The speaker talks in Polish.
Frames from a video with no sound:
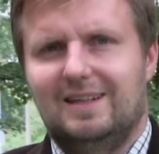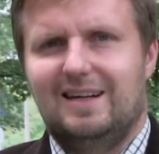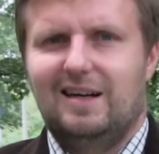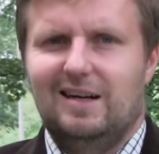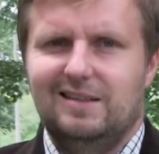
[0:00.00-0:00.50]

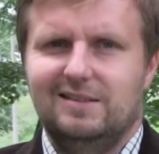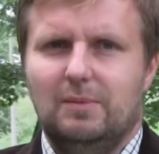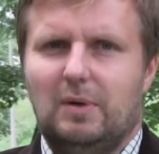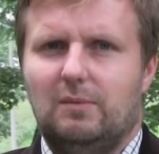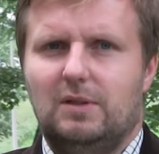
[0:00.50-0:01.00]
e, ale
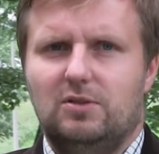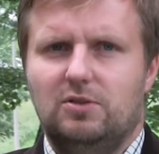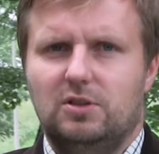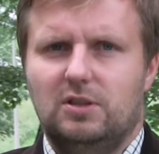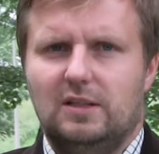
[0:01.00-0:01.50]
nie ma chyba co
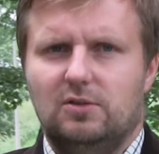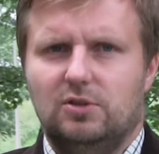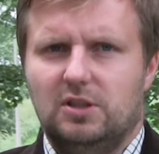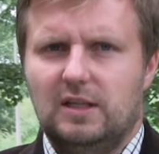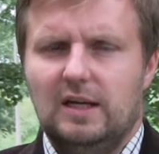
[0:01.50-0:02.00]
liczyć na
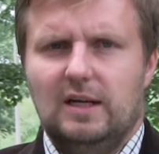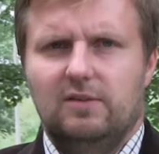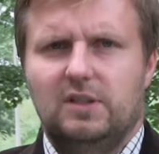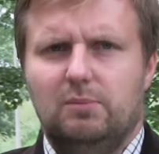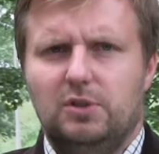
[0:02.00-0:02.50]
to, że
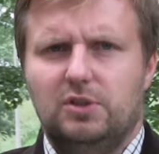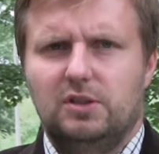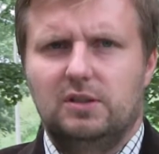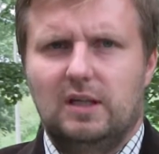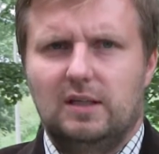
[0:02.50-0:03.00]
w
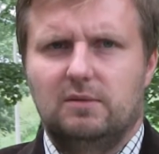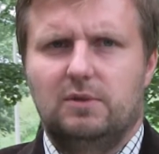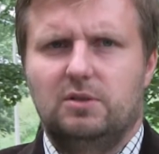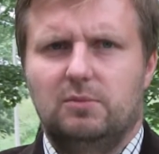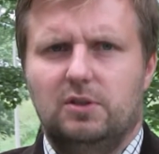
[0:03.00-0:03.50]
najbliższych dniach
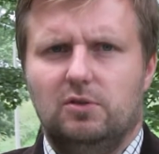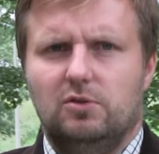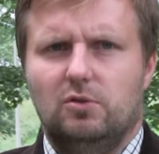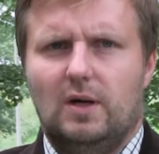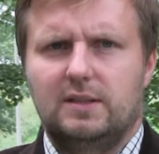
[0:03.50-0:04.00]
zobaczymy ich
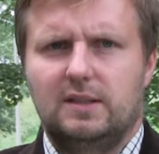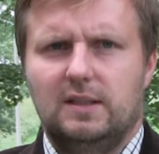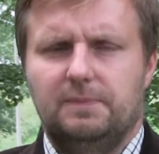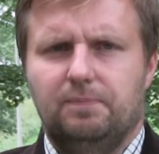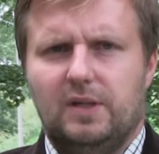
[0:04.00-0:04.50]

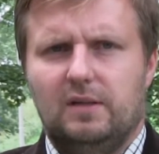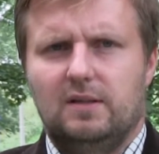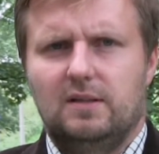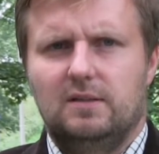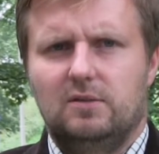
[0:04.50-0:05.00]
kontynuację,
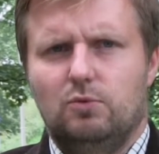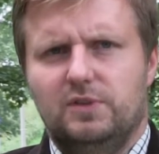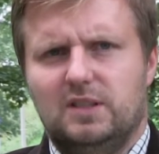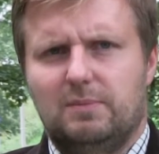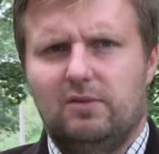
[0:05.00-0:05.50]
e,
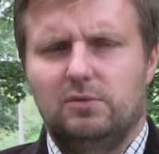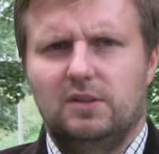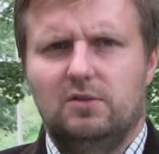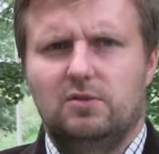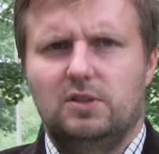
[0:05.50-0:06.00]
głównie za sprawą
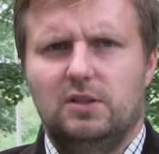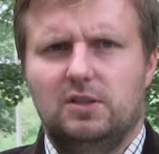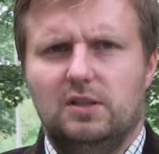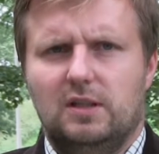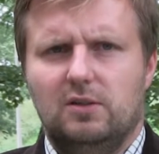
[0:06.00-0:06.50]
tego, co dzieje
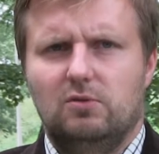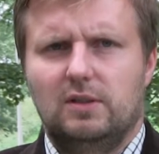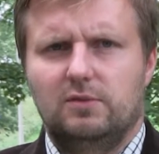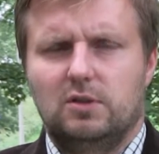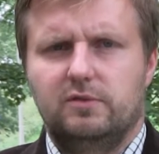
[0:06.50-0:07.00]
się na rynku
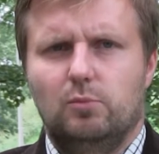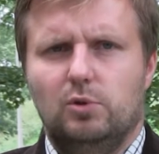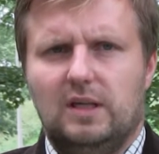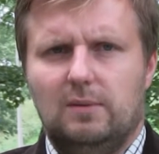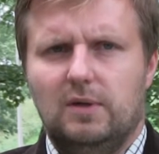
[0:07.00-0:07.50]
naftowym,
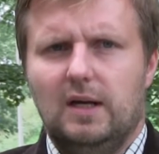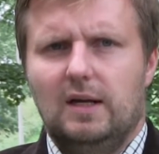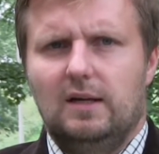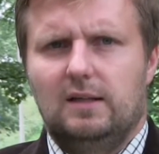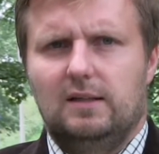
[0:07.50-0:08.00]
bo tam
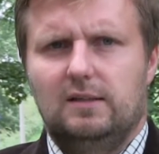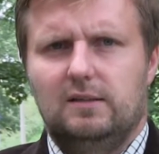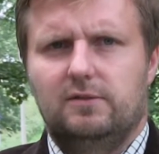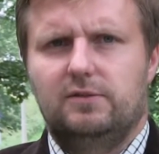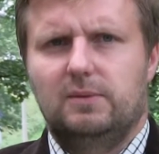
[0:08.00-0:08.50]

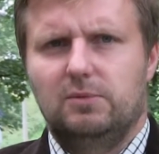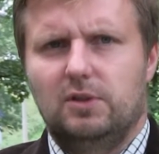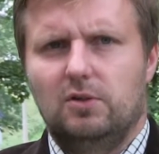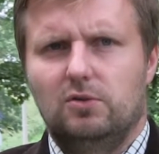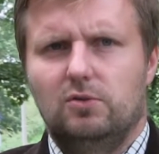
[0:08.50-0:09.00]
E, w tym
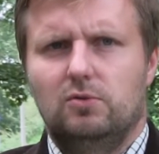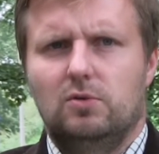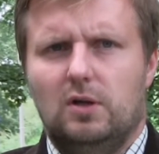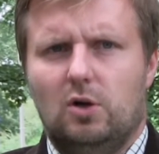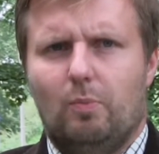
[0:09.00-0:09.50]
tygodniu
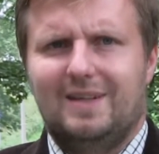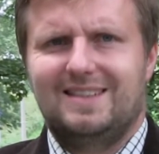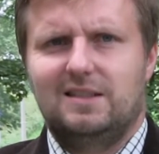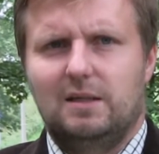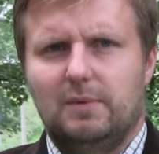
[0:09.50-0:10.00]
ropa
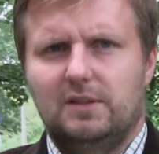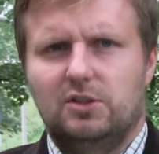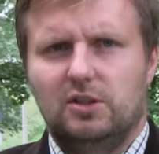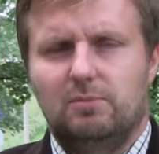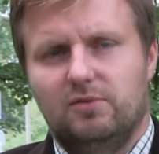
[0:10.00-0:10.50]

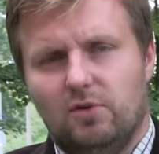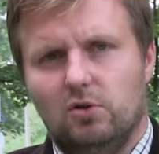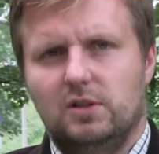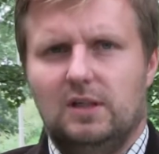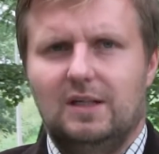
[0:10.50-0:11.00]
systematycznie,
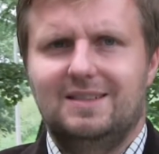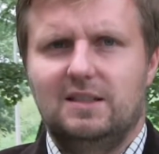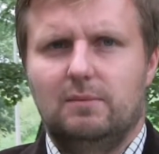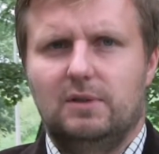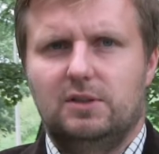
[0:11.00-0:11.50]
powoli, ale
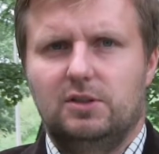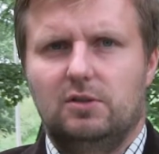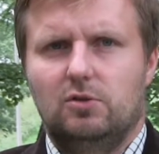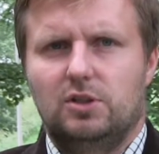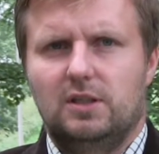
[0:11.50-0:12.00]

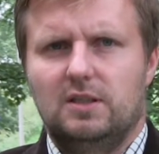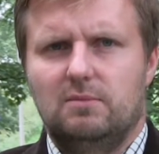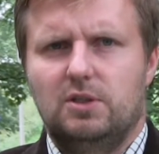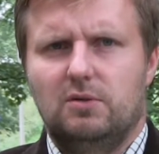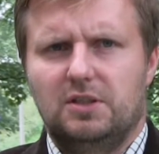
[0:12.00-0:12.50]
systematycznie drożeje.
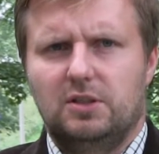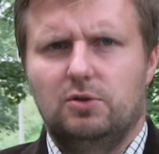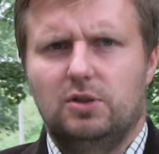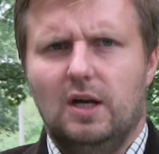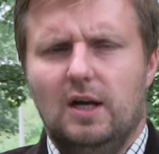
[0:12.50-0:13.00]
Zbliżyła się
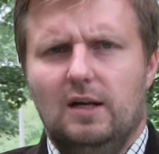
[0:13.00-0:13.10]
już e,